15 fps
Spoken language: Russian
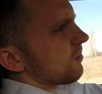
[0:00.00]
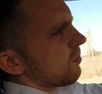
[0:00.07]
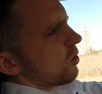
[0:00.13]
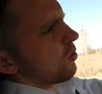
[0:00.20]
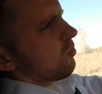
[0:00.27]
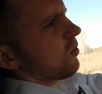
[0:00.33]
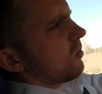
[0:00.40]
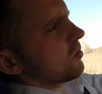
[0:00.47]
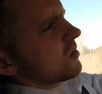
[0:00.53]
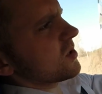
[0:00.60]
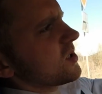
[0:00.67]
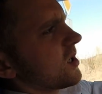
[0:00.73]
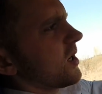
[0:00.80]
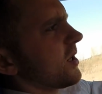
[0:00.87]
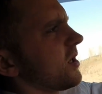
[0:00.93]
По-любому
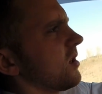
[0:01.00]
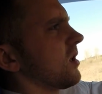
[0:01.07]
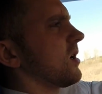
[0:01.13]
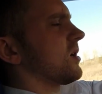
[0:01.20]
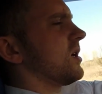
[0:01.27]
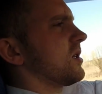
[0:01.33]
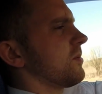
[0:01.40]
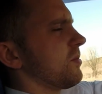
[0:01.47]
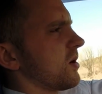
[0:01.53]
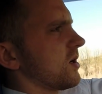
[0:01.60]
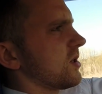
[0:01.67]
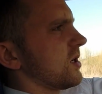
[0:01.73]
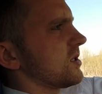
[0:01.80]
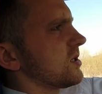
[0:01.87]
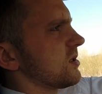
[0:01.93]
ты захотел когда-то
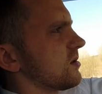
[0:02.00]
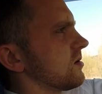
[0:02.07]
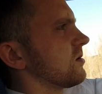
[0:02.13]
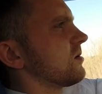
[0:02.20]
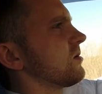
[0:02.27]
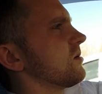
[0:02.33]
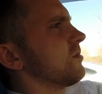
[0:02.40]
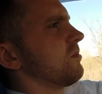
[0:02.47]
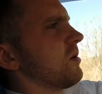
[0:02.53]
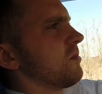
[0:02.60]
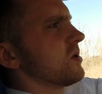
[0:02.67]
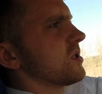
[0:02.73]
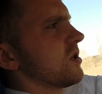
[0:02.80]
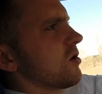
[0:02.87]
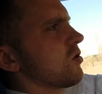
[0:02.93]
покататься по
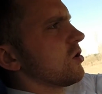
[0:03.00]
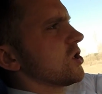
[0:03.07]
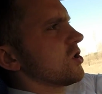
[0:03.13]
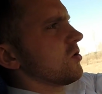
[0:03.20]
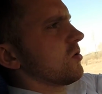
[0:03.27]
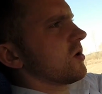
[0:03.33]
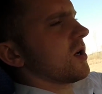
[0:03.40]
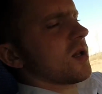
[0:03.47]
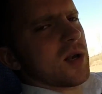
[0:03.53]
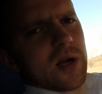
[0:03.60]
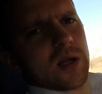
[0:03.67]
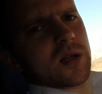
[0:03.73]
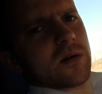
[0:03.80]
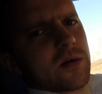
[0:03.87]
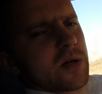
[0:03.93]
бездорожью, у тебя
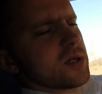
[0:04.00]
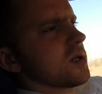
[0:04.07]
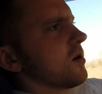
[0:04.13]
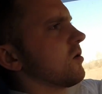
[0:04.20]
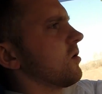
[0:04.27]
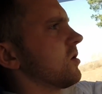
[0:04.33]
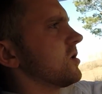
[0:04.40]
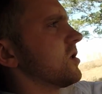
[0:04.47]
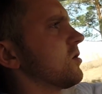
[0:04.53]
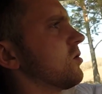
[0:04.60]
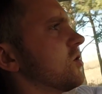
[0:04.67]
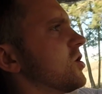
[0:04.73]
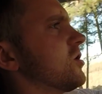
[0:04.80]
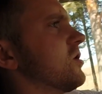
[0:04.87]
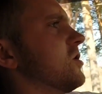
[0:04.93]
для этого есть какой-то
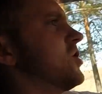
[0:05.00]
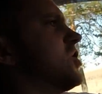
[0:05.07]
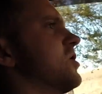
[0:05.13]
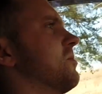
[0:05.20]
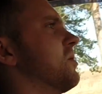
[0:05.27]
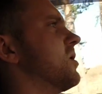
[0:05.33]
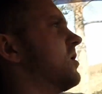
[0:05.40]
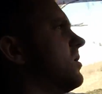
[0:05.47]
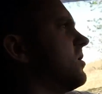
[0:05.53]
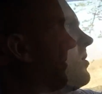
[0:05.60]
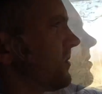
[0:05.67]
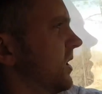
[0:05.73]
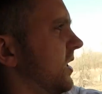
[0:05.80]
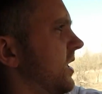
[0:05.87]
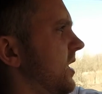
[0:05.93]
заточенный джип.
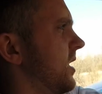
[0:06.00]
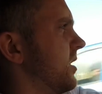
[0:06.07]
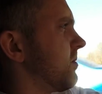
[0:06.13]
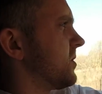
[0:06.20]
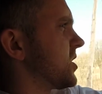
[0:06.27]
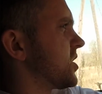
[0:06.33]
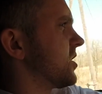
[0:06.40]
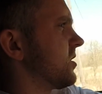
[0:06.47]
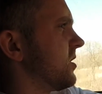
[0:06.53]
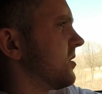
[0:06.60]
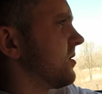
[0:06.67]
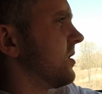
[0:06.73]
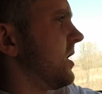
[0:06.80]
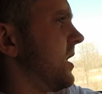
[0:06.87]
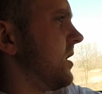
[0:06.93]
Ехать
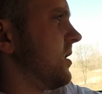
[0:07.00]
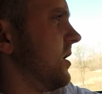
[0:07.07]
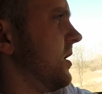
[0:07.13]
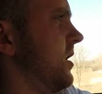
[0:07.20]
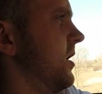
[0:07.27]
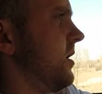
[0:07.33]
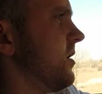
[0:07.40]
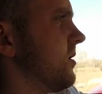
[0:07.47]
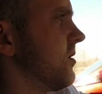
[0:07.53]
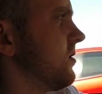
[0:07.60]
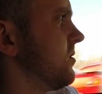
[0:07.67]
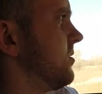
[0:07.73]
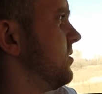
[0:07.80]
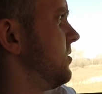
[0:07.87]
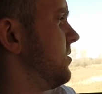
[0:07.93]
машина, да, она едет,
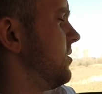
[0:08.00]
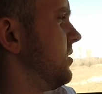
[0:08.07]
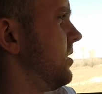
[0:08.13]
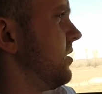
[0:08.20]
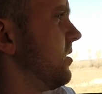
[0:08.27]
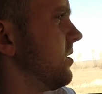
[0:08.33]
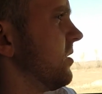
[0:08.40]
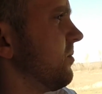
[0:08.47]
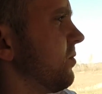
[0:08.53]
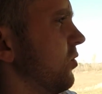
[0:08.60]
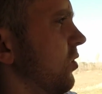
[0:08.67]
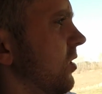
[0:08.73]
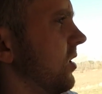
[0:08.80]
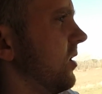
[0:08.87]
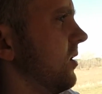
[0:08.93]
едет
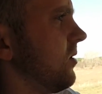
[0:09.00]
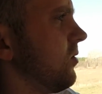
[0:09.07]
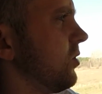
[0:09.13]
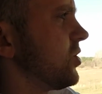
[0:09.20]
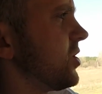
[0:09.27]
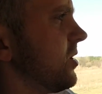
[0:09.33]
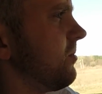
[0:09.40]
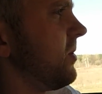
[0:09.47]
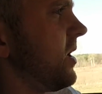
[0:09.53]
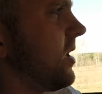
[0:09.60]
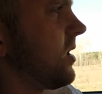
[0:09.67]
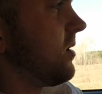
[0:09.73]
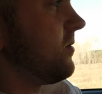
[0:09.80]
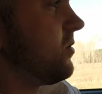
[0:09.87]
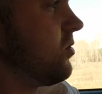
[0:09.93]
неплохо, очень
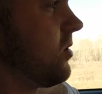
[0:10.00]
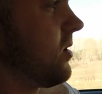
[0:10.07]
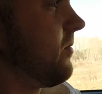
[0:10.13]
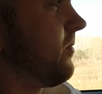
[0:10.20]
мягко, все